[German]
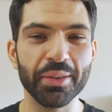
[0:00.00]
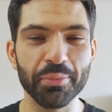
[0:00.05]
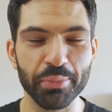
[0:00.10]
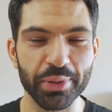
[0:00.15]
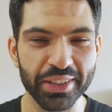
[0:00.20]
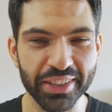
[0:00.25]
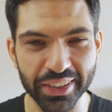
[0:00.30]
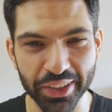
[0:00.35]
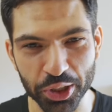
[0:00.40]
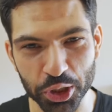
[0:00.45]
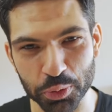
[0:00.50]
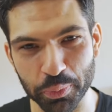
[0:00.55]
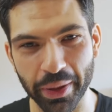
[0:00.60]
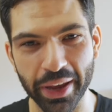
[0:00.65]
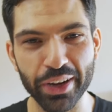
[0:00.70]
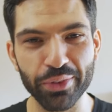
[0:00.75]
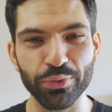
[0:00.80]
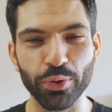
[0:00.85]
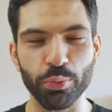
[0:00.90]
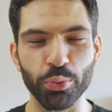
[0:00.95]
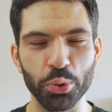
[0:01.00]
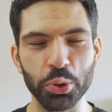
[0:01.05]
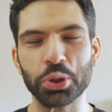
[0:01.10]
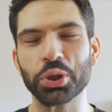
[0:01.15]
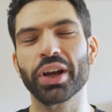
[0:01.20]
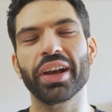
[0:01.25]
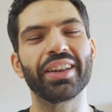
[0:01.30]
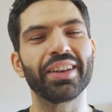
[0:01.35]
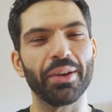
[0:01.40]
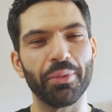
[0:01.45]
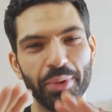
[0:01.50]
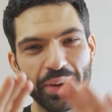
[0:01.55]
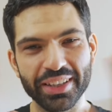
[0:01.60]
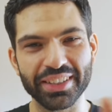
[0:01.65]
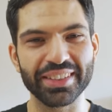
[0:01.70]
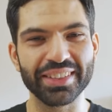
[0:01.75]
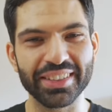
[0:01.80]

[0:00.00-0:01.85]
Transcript: ein bisschen gesprengt vom Gutschein, aber das